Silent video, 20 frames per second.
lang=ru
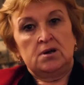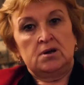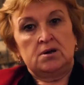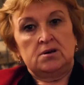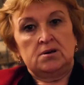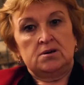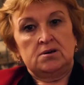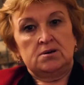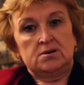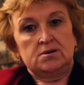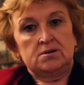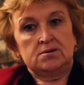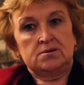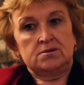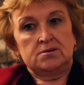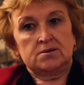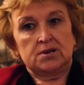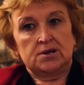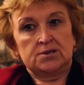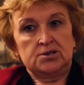
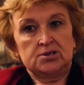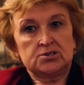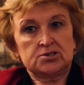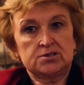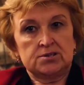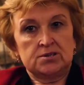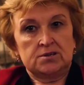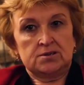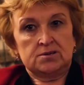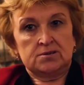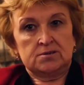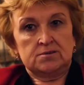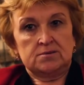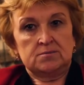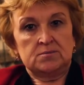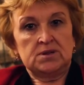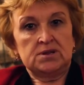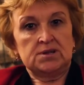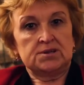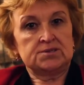А, конечно,
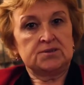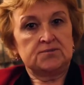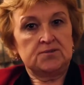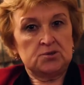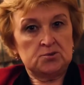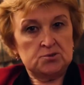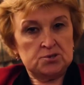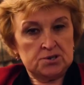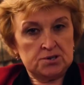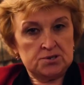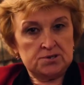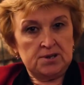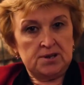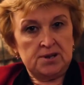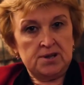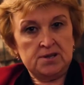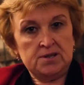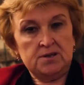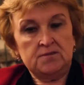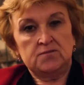была заведующей
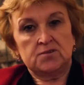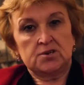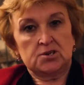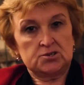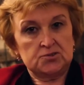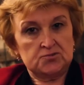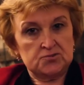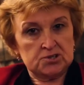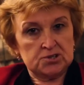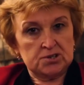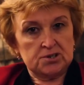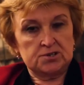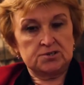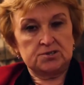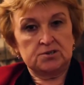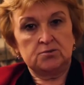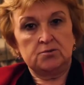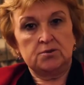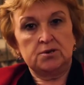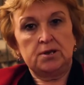отделением, врач высшей
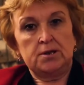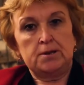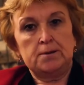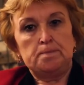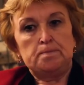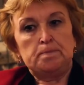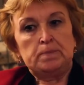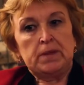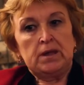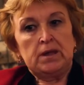категории.